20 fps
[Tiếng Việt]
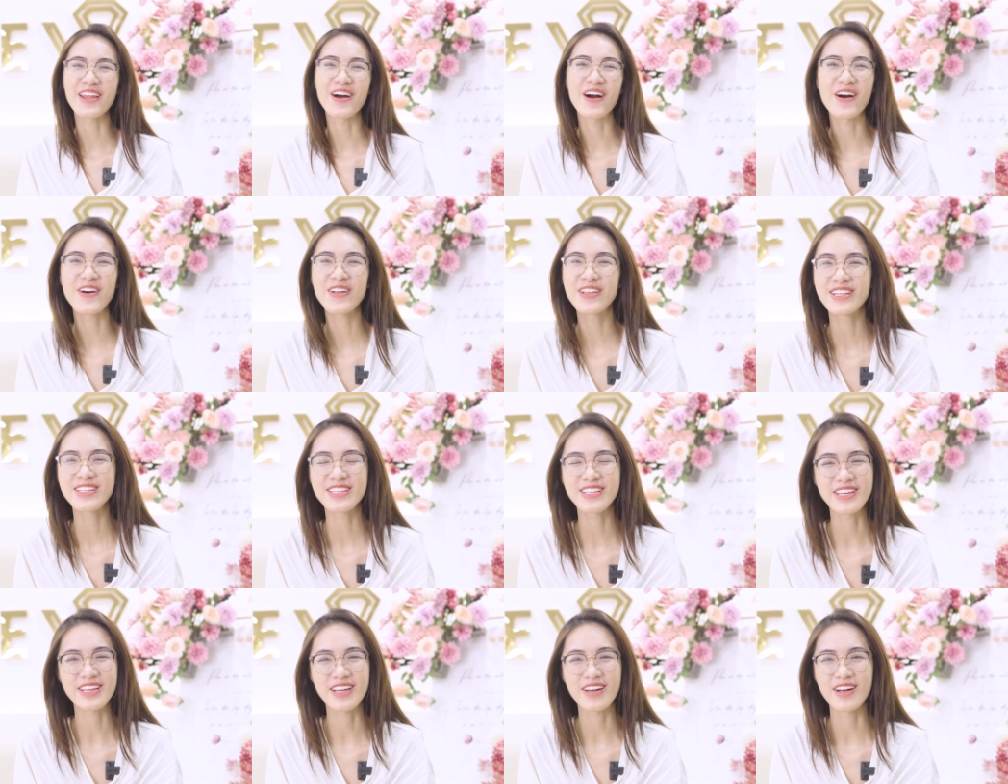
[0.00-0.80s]
Đó,
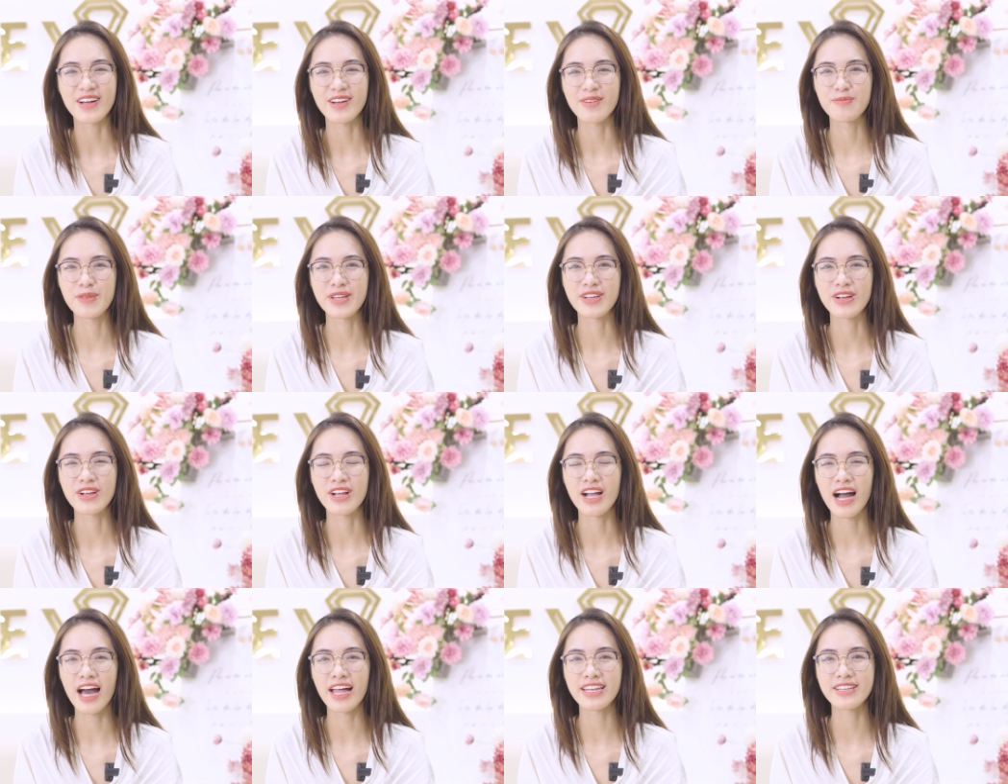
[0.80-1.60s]
thì
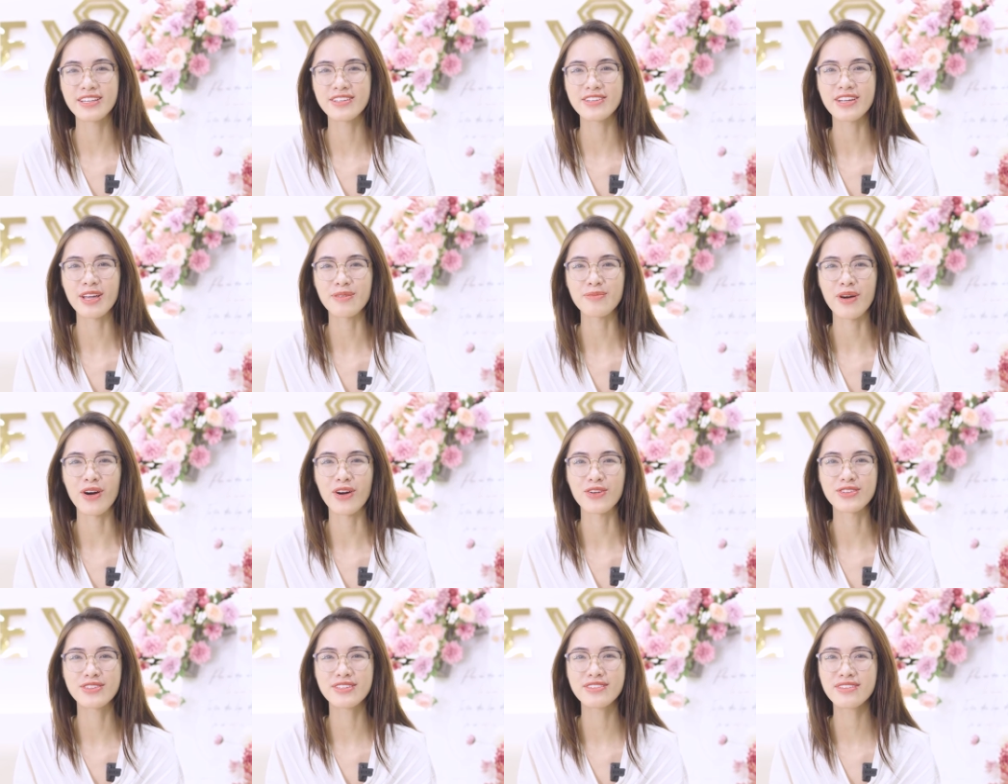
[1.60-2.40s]
mình ăn những cái
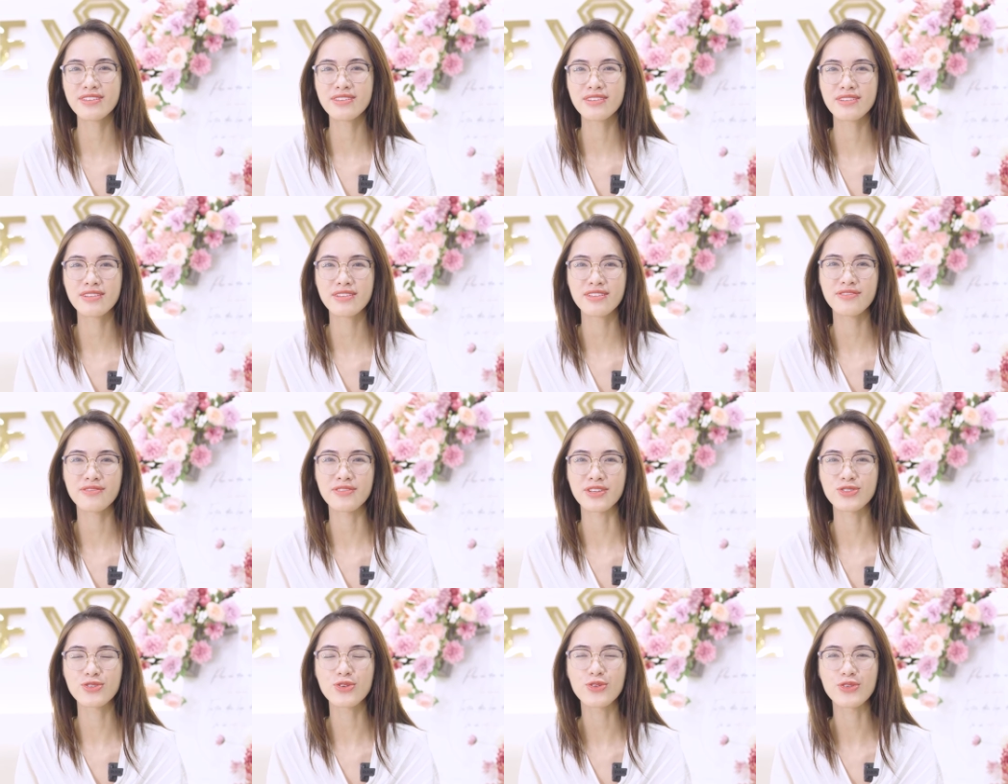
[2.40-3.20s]
món
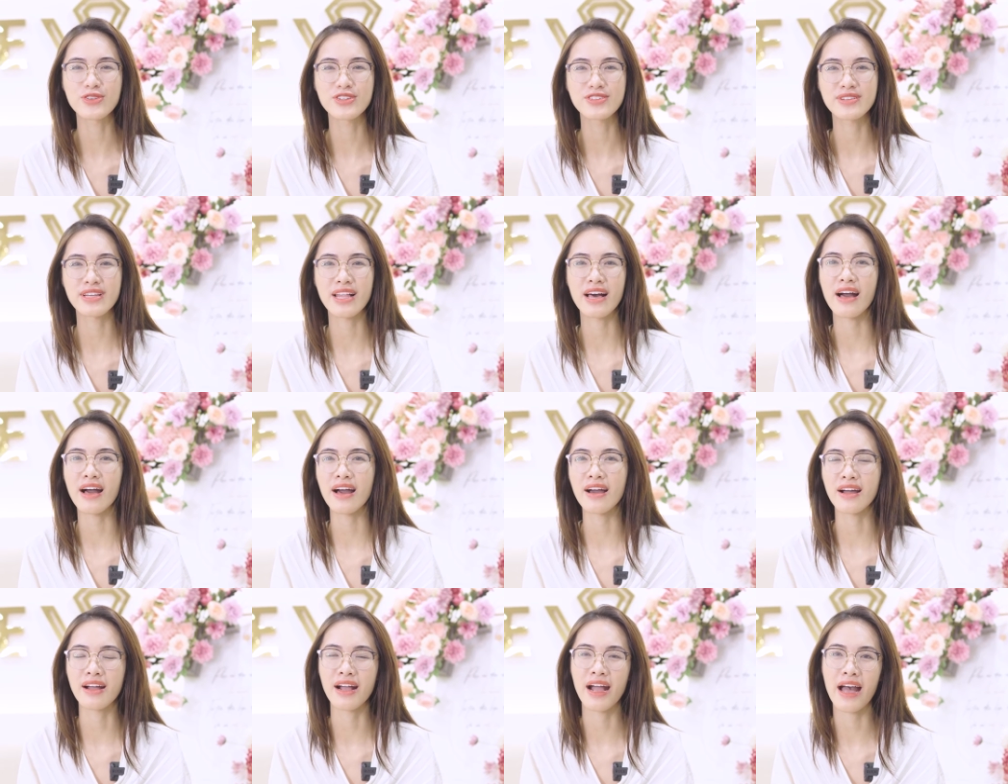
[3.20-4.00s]
ví dụ như
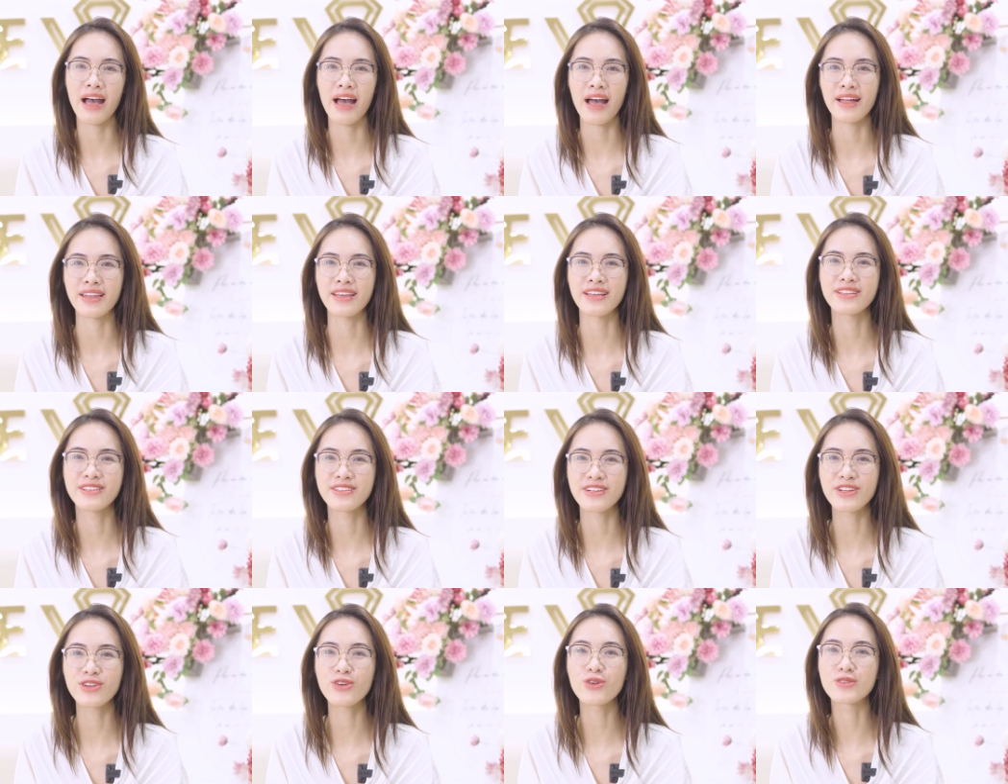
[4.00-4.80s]
là gà này,
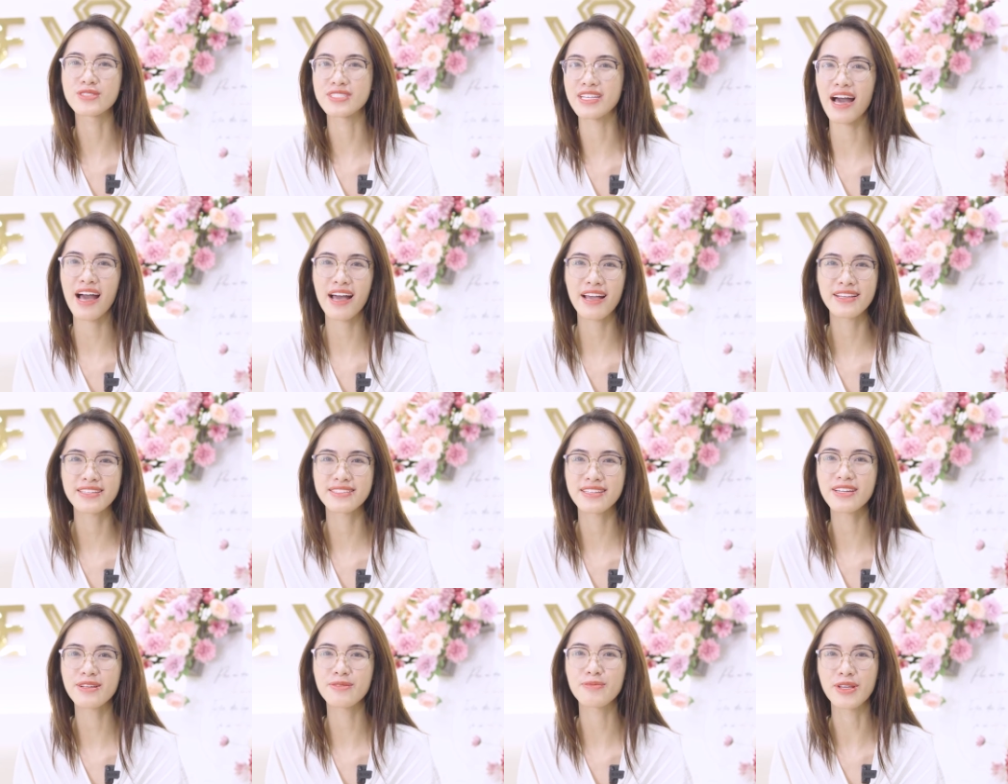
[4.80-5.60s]
những cái đồ dai
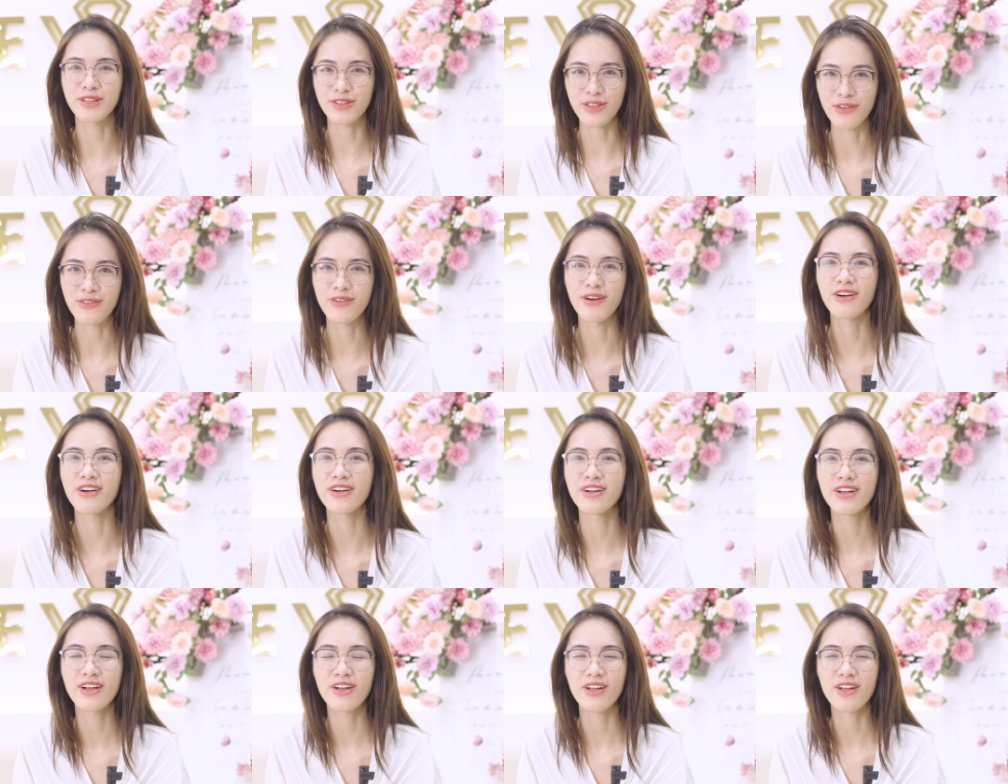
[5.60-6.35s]
rất là bình thường.